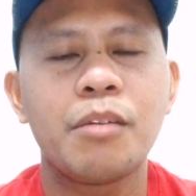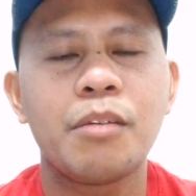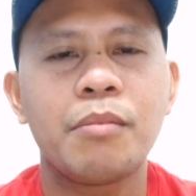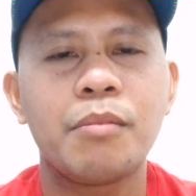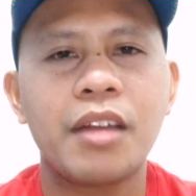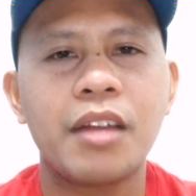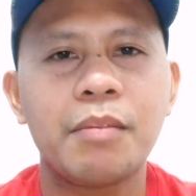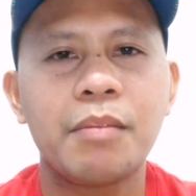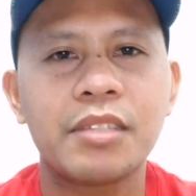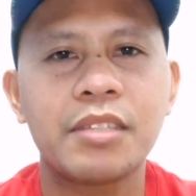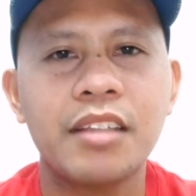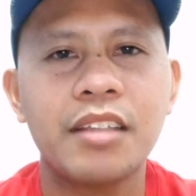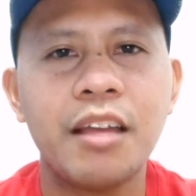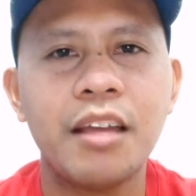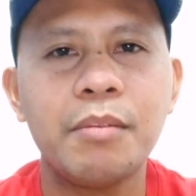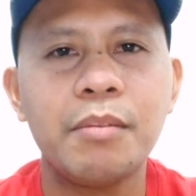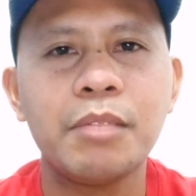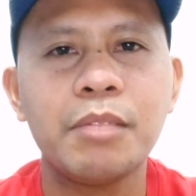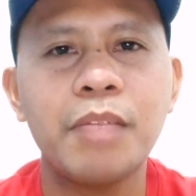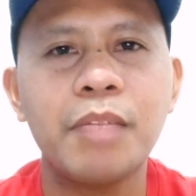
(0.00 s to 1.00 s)
Maraming
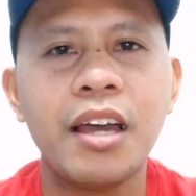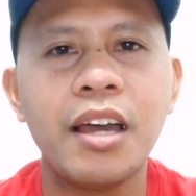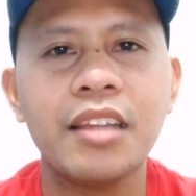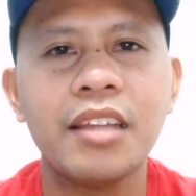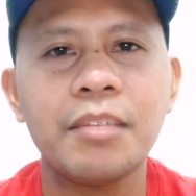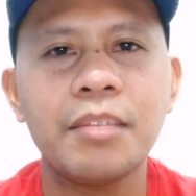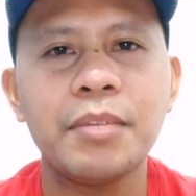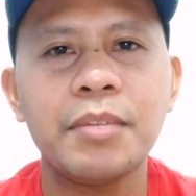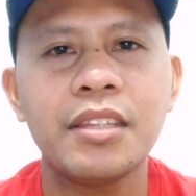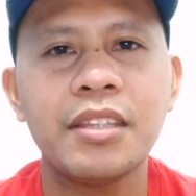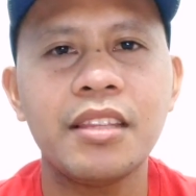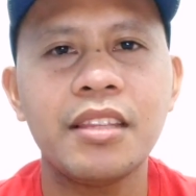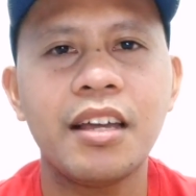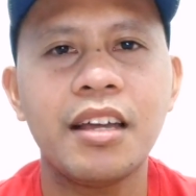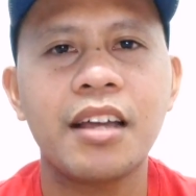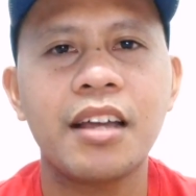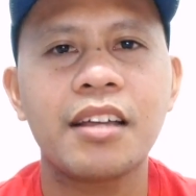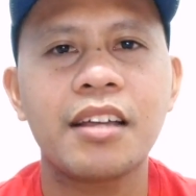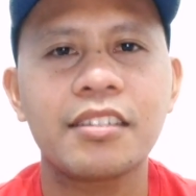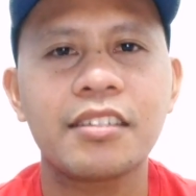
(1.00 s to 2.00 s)
salamat mga katipid.
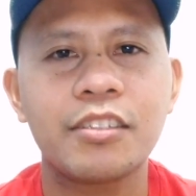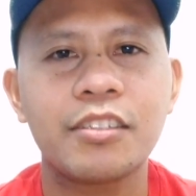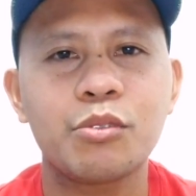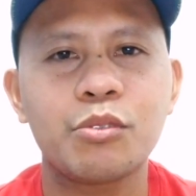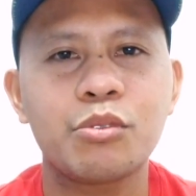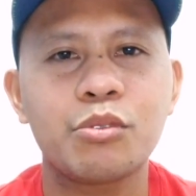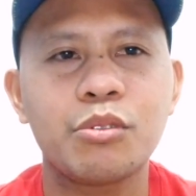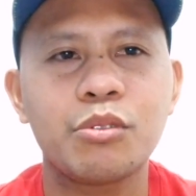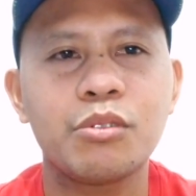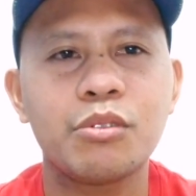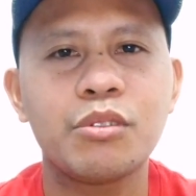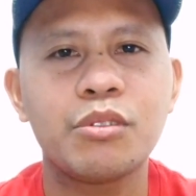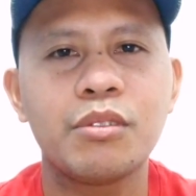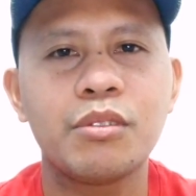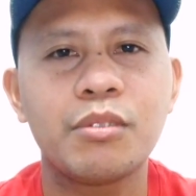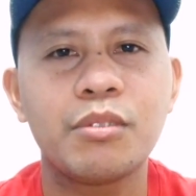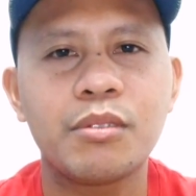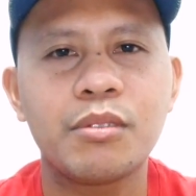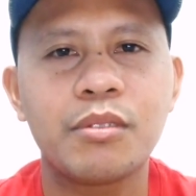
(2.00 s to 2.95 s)
Hanggang sa susunod.